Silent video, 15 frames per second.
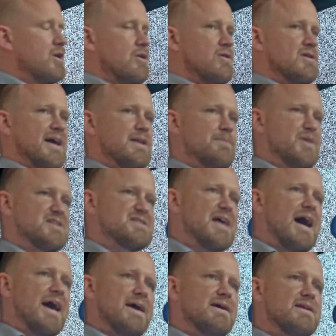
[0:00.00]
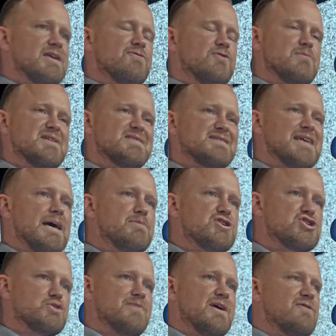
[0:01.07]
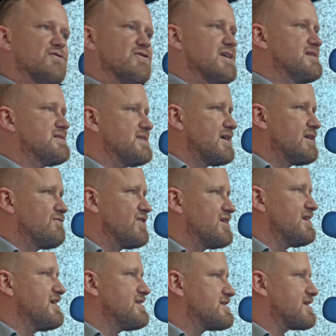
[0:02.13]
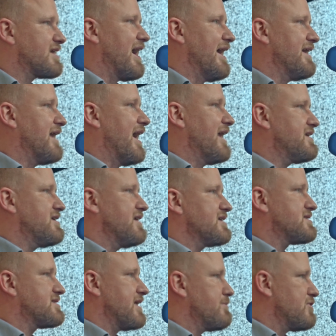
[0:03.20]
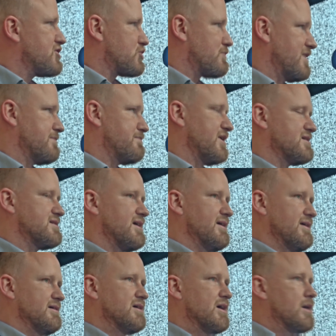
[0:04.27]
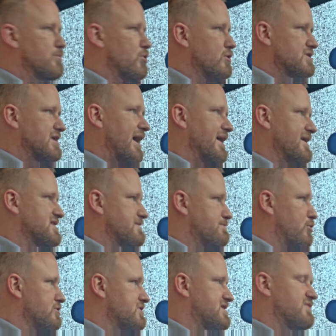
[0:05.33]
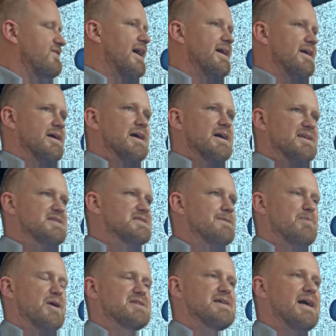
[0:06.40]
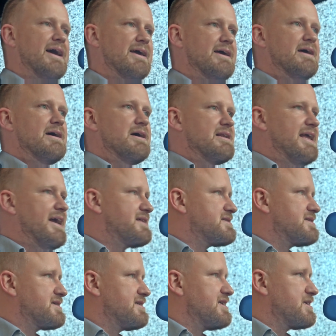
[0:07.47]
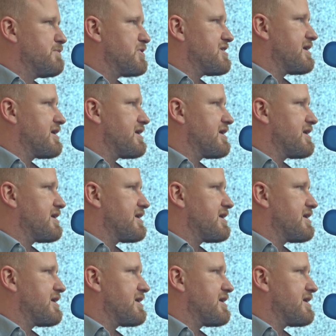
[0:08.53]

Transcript: Und eine Partei, die vom Establishment finanziert wird, ist keine Anti-Establishment-Partei. Punkt eins, Punkt zwei: Diese Partei legt sich nicht mit